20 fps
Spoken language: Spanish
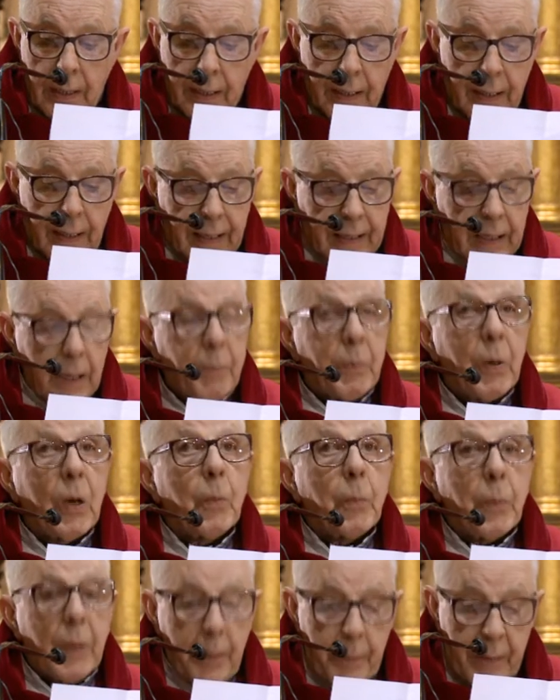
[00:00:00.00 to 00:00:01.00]
en la que
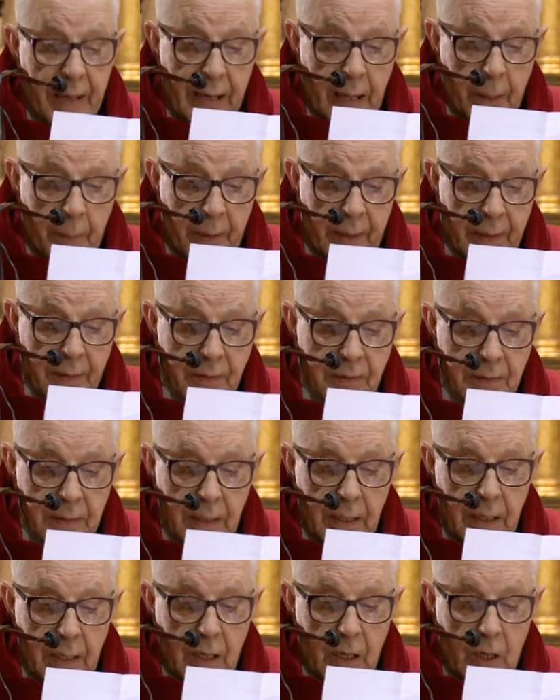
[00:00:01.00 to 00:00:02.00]
por primera vez
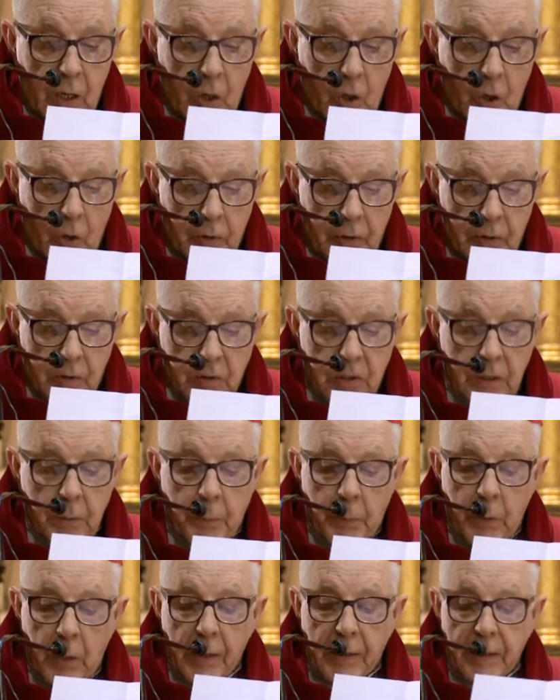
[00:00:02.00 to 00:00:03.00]
los
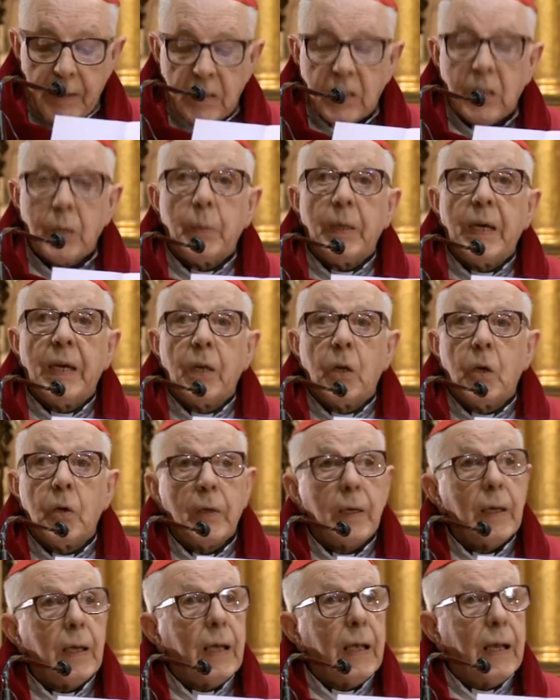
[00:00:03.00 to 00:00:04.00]
discípulos
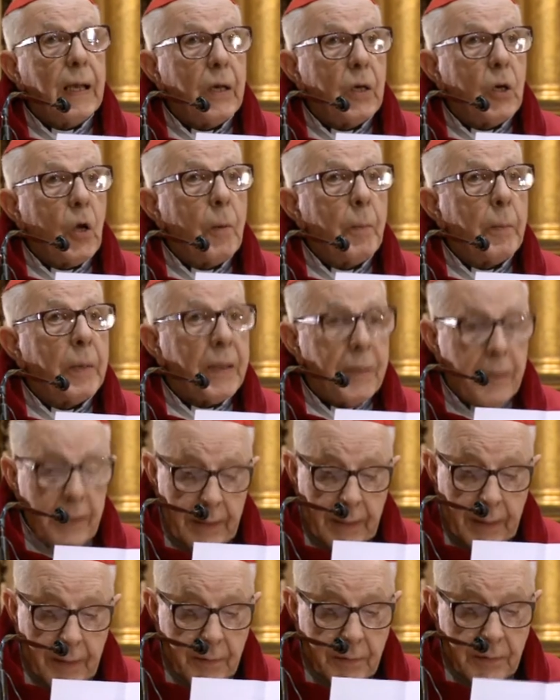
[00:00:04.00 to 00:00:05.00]
recibieron el nombre
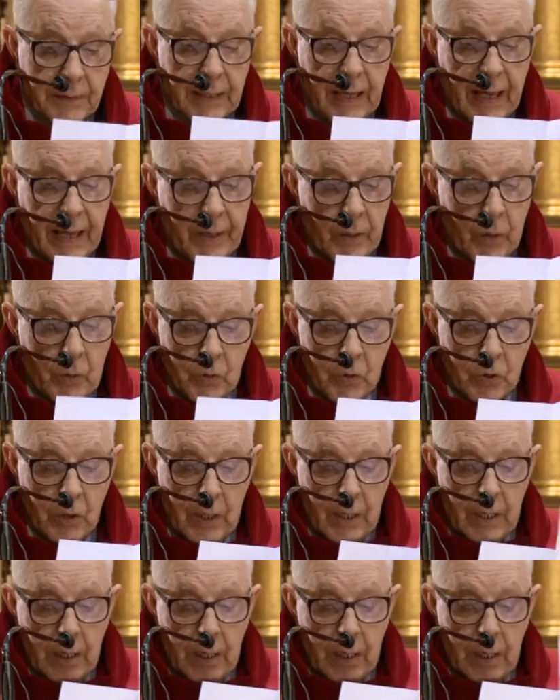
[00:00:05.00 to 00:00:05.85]
de cristianos